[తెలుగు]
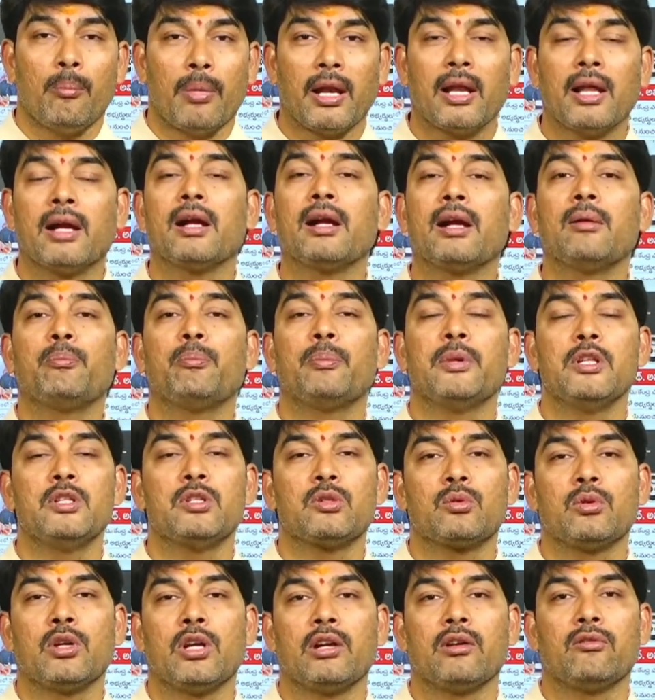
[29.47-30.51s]
బలం
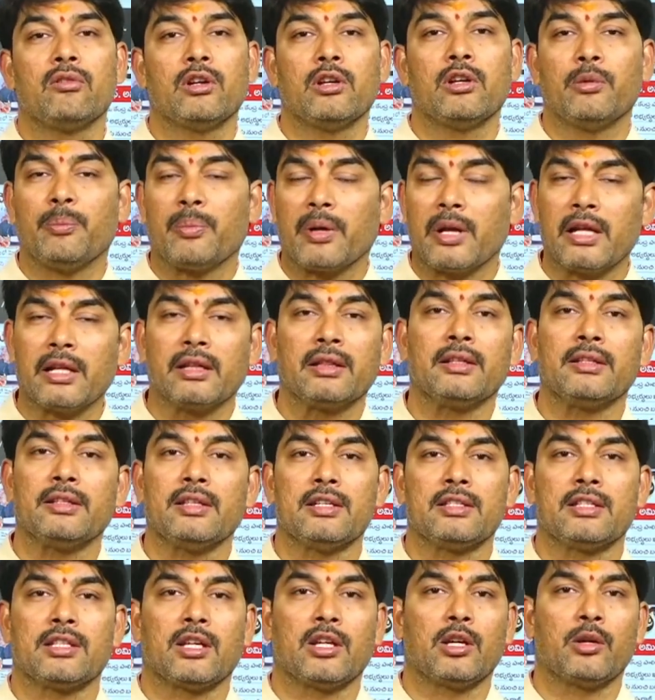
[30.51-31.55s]
పెంచుకునేటువంటి ప్రయత్నం
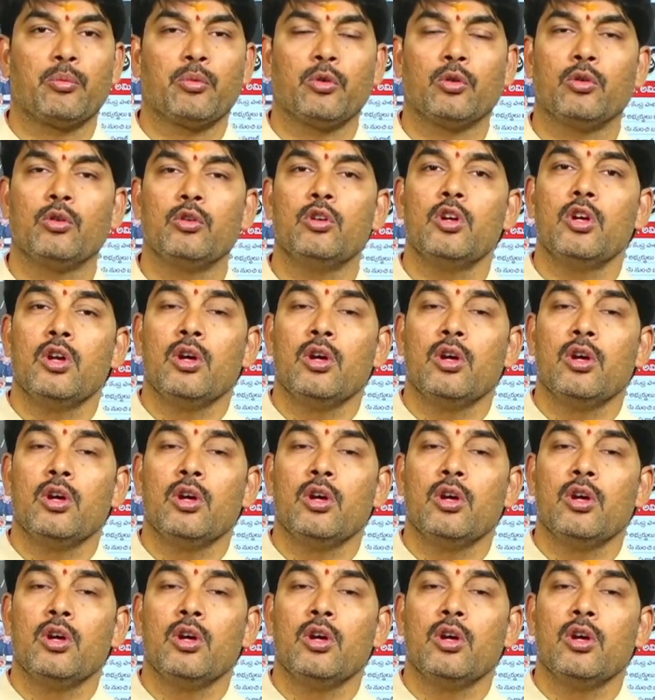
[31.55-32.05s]
చేశారు ఇప్పుడు